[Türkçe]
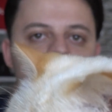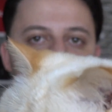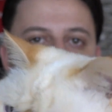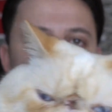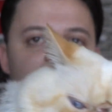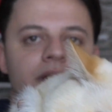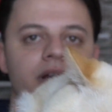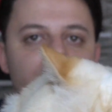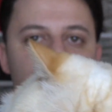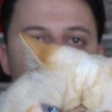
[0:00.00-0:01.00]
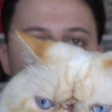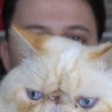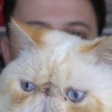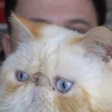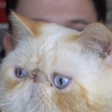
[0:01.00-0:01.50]
Kameraya bak.
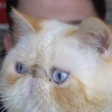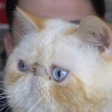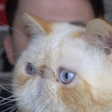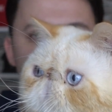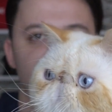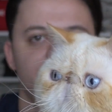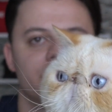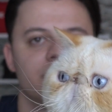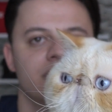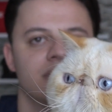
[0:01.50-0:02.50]
Abone olsunlar mı?